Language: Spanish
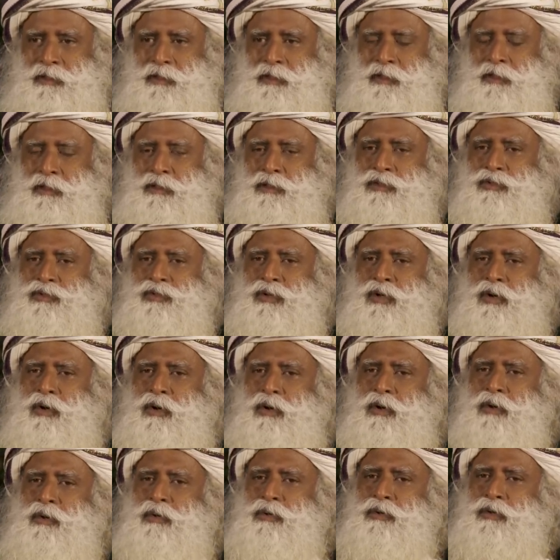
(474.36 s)

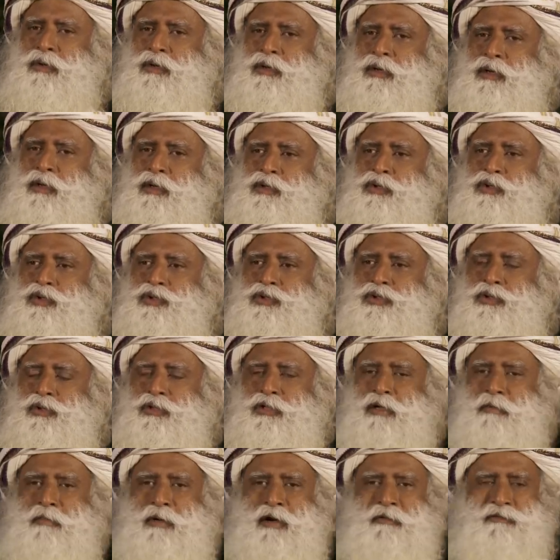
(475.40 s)
Entonces le disparas a un
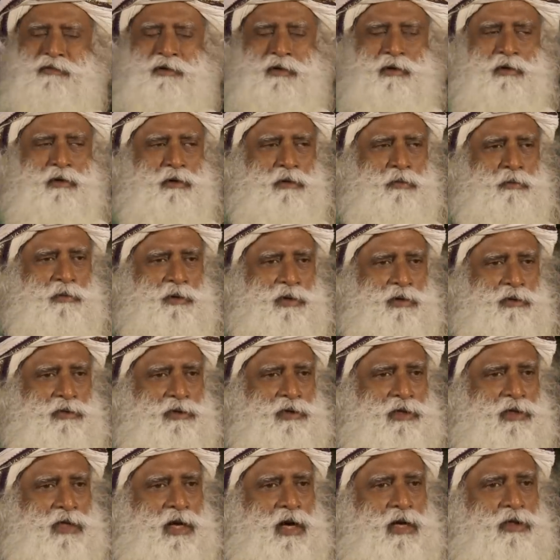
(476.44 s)
búfalo porque no puede
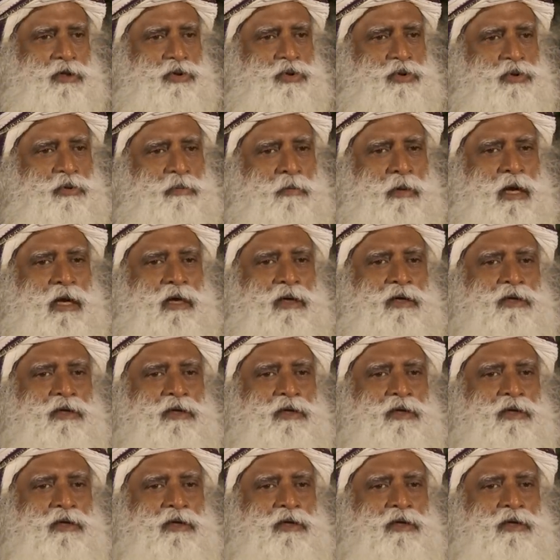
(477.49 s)
dispararte a ti,